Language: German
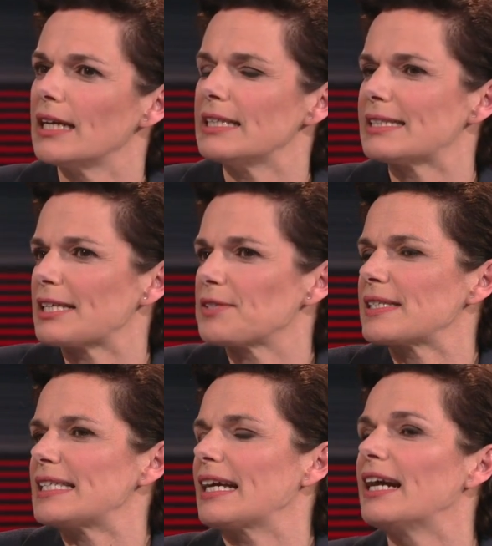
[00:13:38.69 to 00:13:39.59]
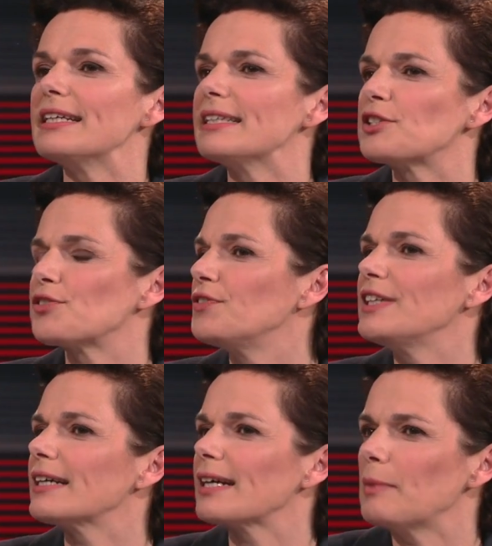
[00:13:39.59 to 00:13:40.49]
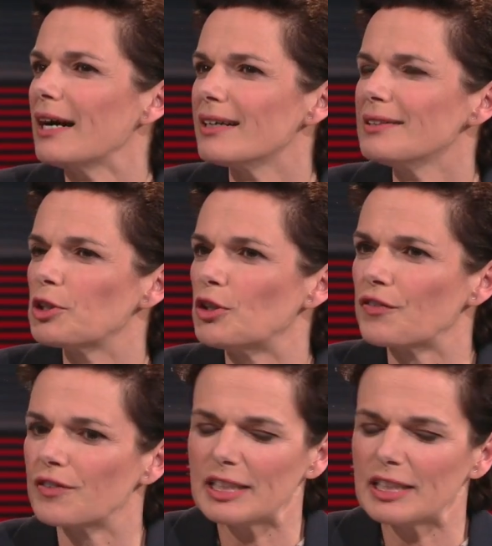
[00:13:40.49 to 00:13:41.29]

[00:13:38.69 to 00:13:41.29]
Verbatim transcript: ist das, was sich alle jetzt vier Jahre machen konnten.